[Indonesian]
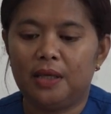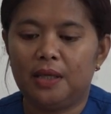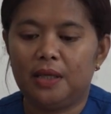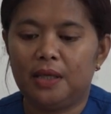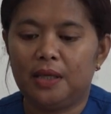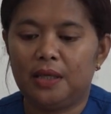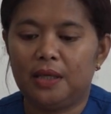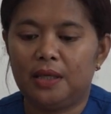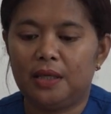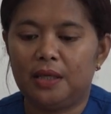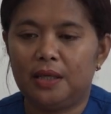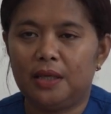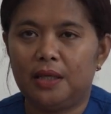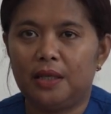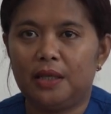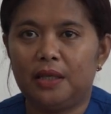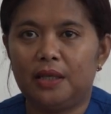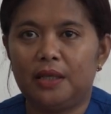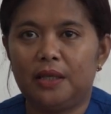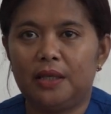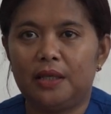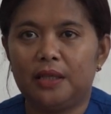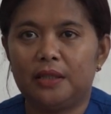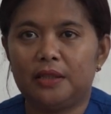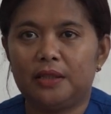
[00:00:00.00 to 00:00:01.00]
eh,
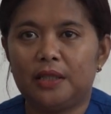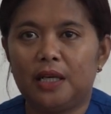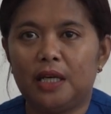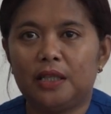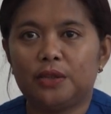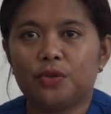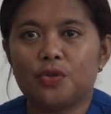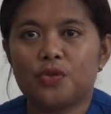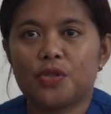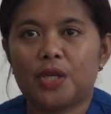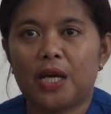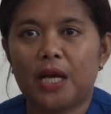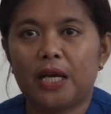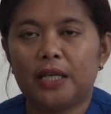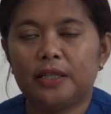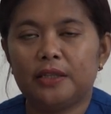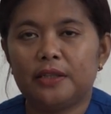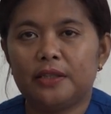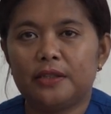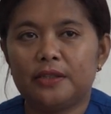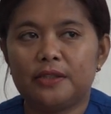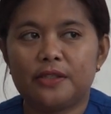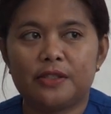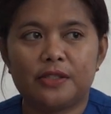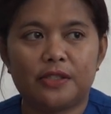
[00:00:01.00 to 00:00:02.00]
atus hat
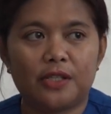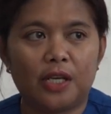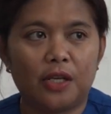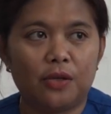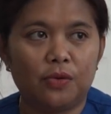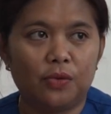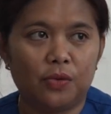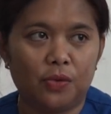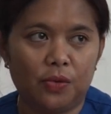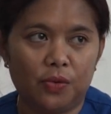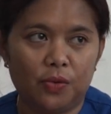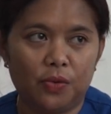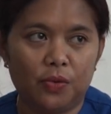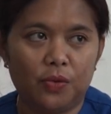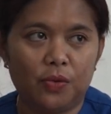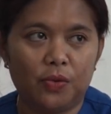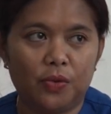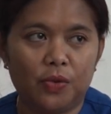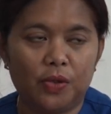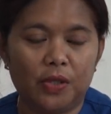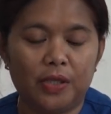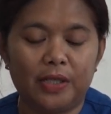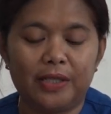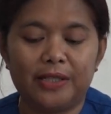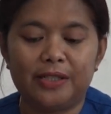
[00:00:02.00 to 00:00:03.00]
sanulo.
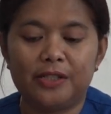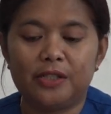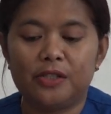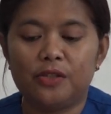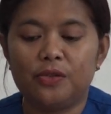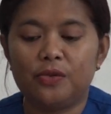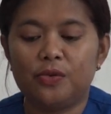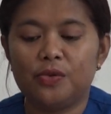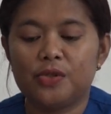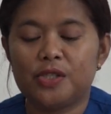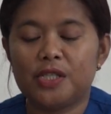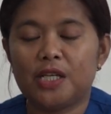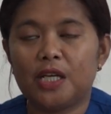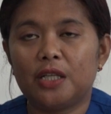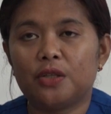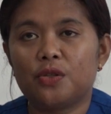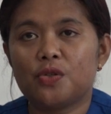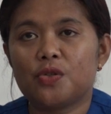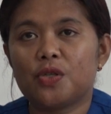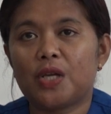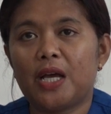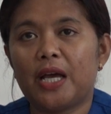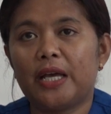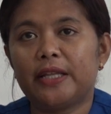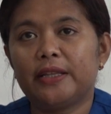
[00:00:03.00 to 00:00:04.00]
Uh, ah,
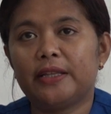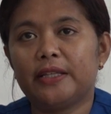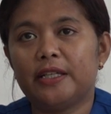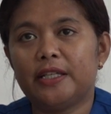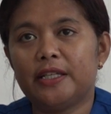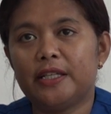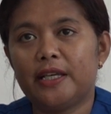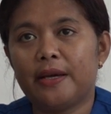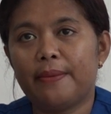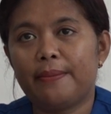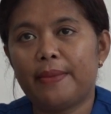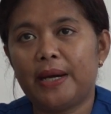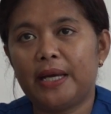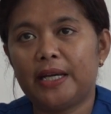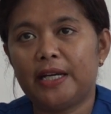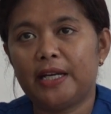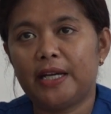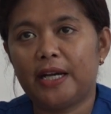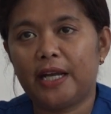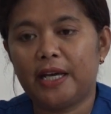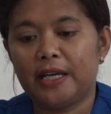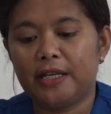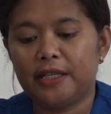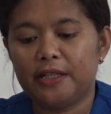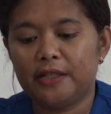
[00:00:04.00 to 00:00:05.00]
atus hat na ya ia
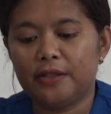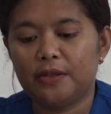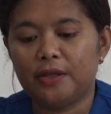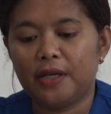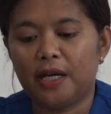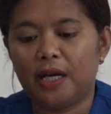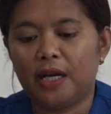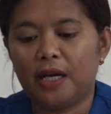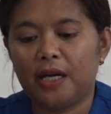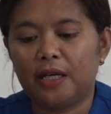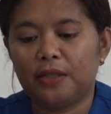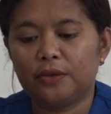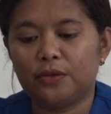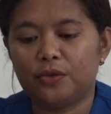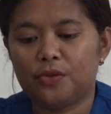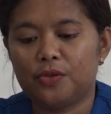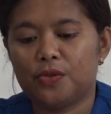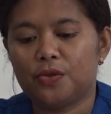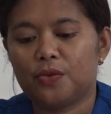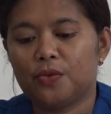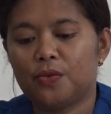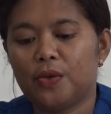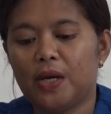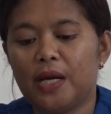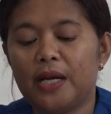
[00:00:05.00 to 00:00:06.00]
mane nain
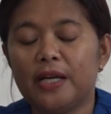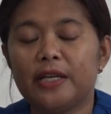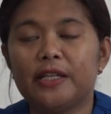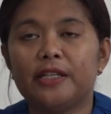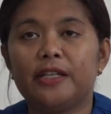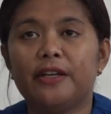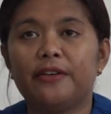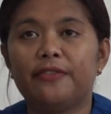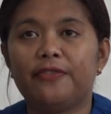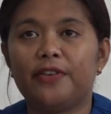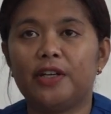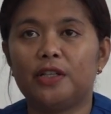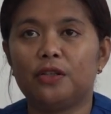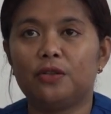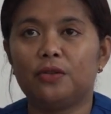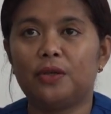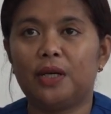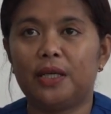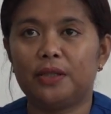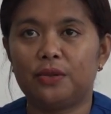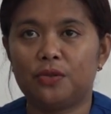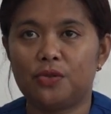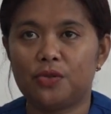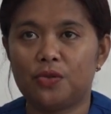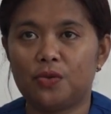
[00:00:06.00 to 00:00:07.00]
atus rua, ia veto
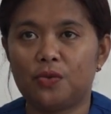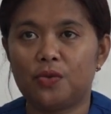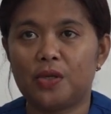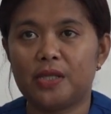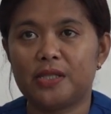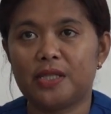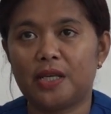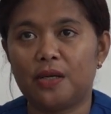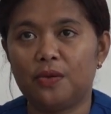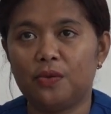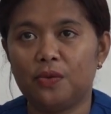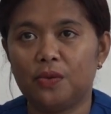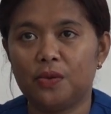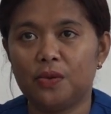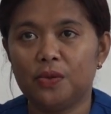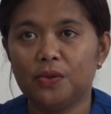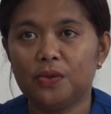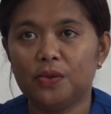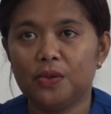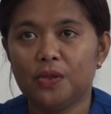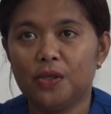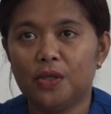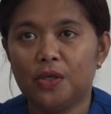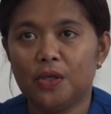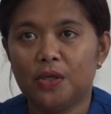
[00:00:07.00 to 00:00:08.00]
atus rua sanulo.
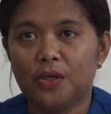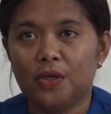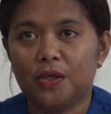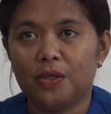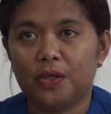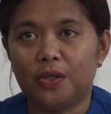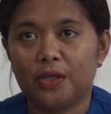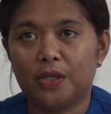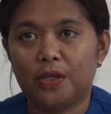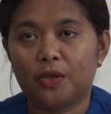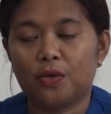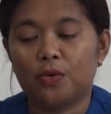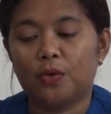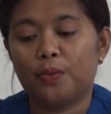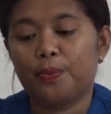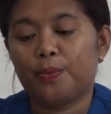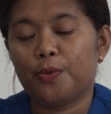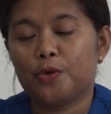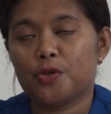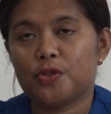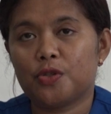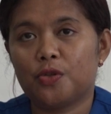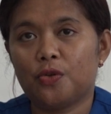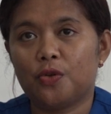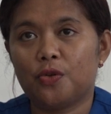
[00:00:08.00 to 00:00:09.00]
Ne
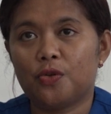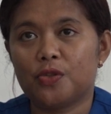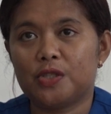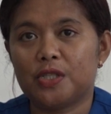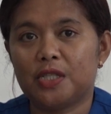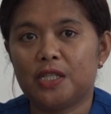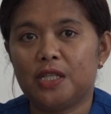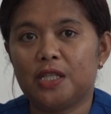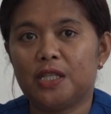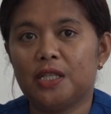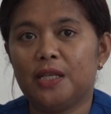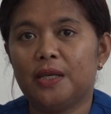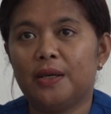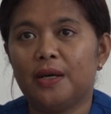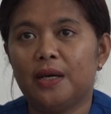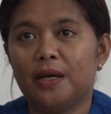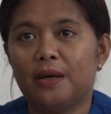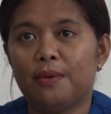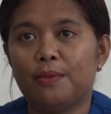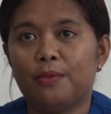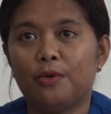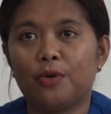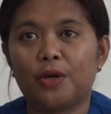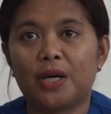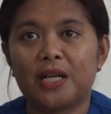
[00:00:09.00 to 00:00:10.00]
kompostu hosi
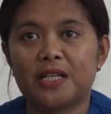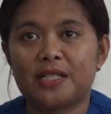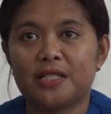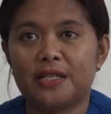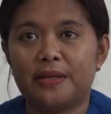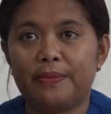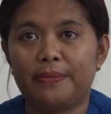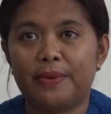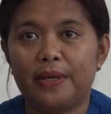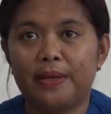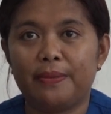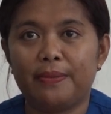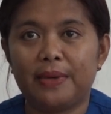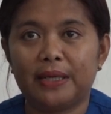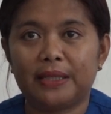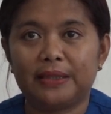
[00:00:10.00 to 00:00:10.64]
moras nebe